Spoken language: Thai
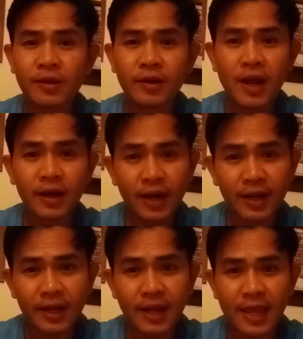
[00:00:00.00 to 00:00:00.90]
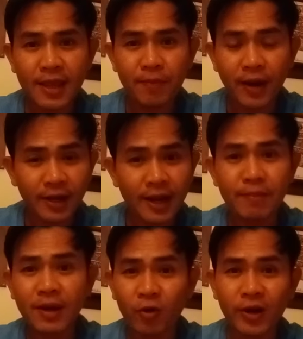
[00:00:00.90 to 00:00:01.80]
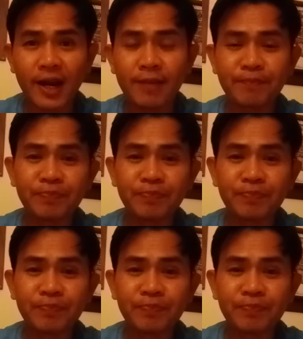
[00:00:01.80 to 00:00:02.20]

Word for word: เรื่องเรื่องหนึ่งในพระไตรปิฎกนะครับ